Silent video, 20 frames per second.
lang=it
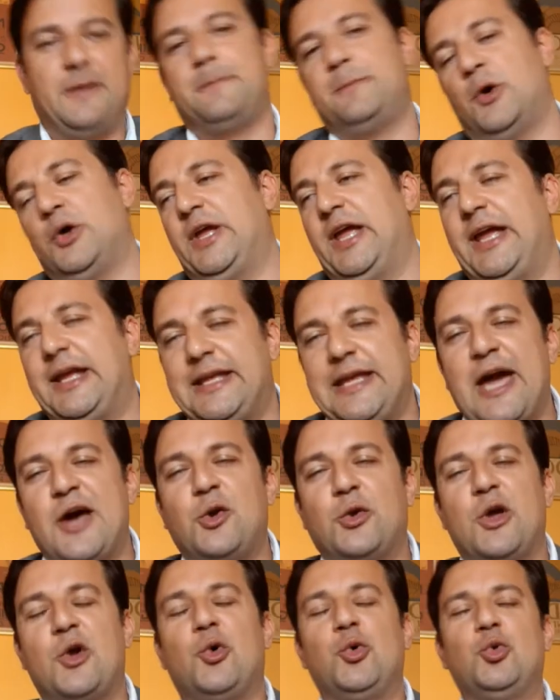Poi è
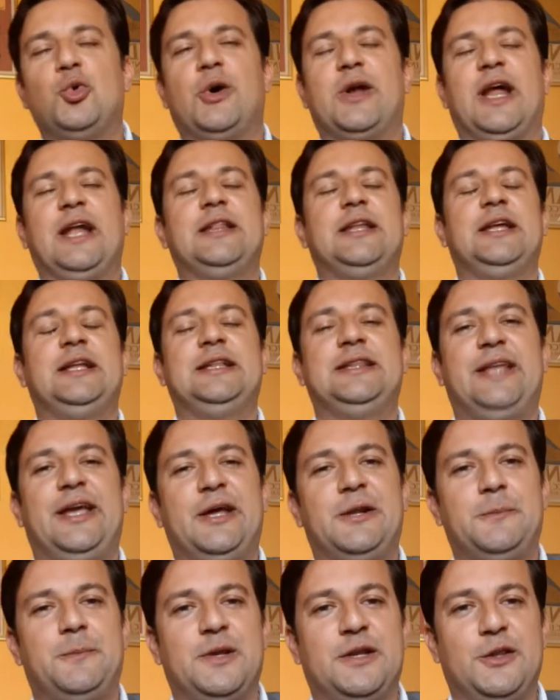chiaro che con un grande
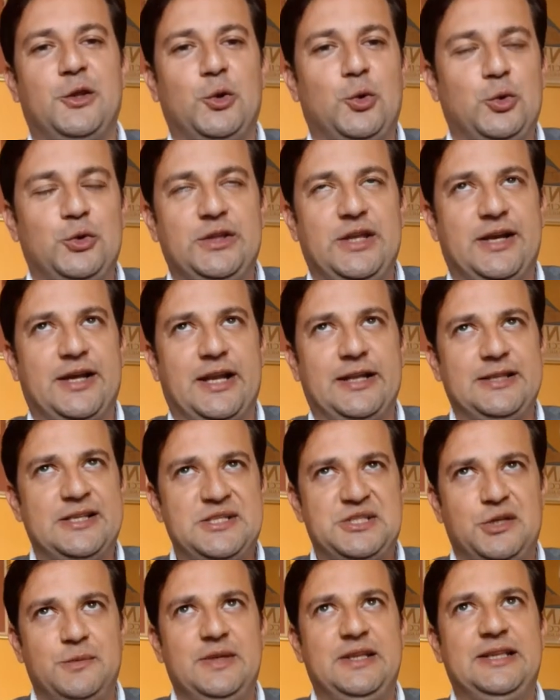interprete o con dei
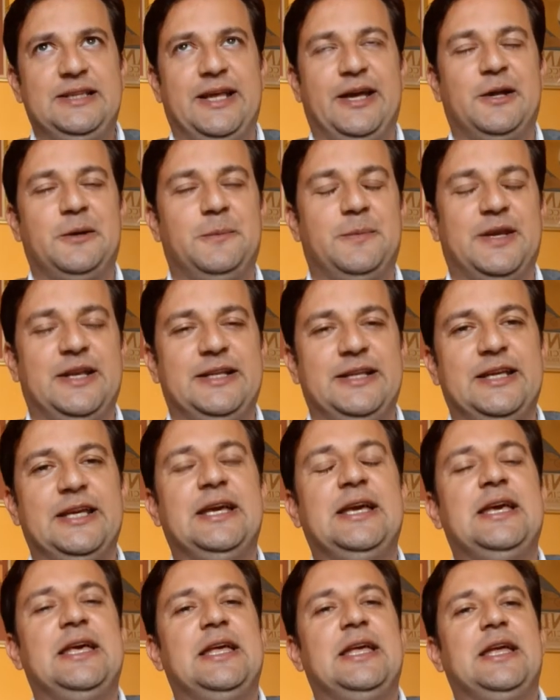grandissimi interpreti
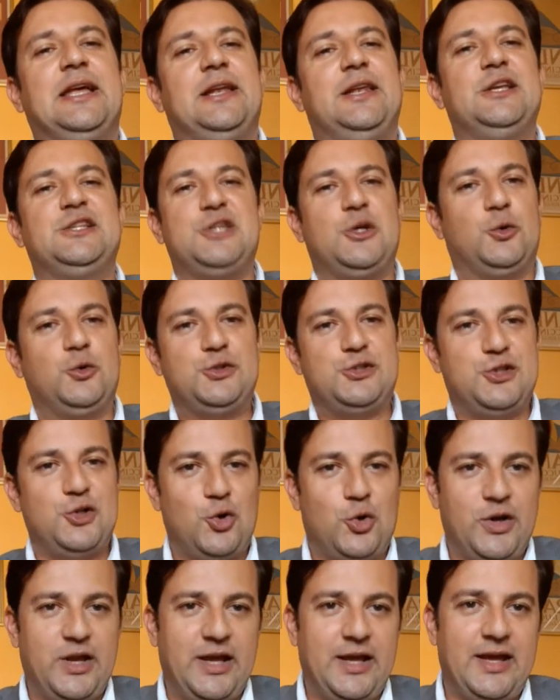
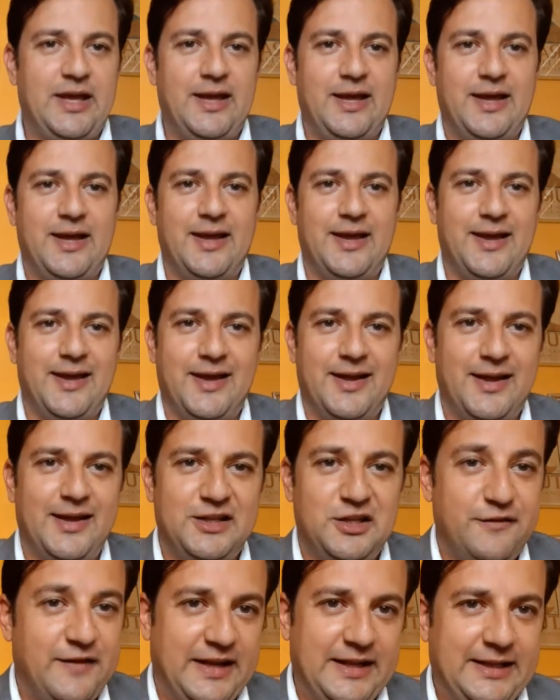l'esecuzione eh,
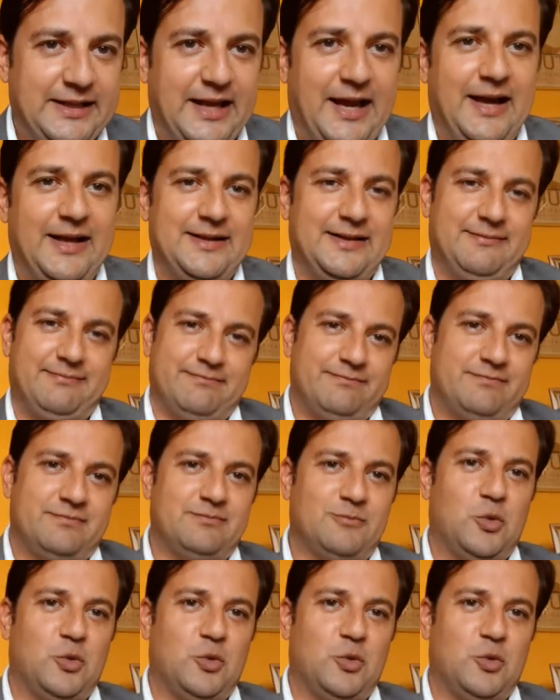diventa ehm,